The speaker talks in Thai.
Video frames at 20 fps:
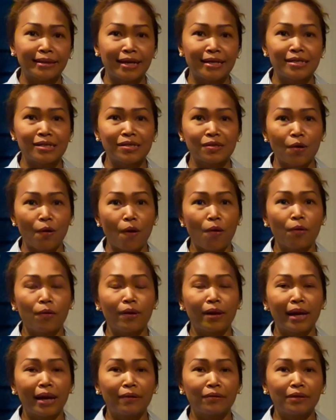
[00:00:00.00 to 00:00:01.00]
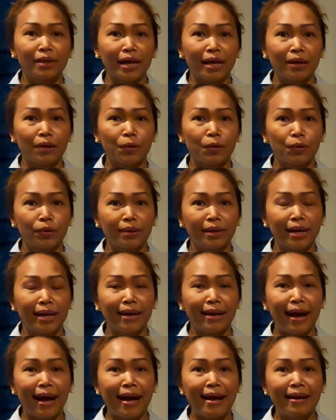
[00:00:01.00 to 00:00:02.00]
ชั้นสองก็แล้วแต่คุณ
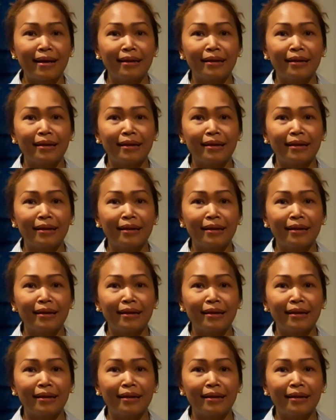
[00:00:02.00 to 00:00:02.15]
นะคะ